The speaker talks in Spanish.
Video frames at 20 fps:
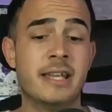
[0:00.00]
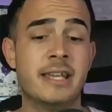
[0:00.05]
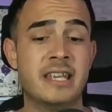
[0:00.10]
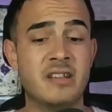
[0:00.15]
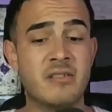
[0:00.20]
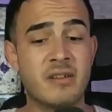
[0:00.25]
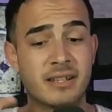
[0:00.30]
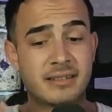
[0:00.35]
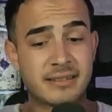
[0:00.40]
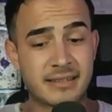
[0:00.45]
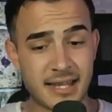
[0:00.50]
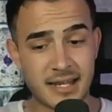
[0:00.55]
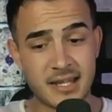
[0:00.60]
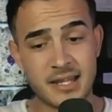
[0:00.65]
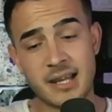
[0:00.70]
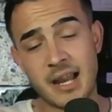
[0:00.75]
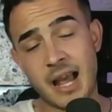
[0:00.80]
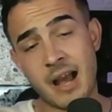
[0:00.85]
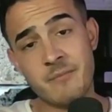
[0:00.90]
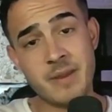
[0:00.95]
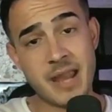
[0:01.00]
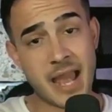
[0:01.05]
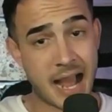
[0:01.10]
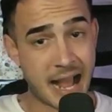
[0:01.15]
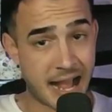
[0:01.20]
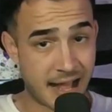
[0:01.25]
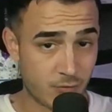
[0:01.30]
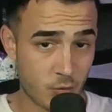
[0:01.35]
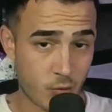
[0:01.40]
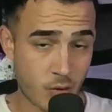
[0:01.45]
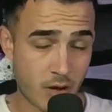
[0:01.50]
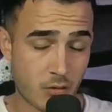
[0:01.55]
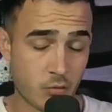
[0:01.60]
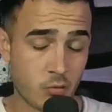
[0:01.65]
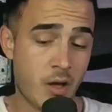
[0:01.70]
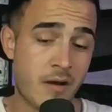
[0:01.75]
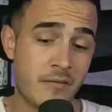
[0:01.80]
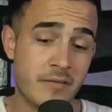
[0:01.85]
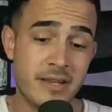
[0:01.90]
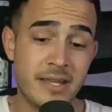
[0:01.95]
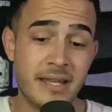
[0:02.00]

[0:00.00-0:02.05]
iba a estar viajando a Abu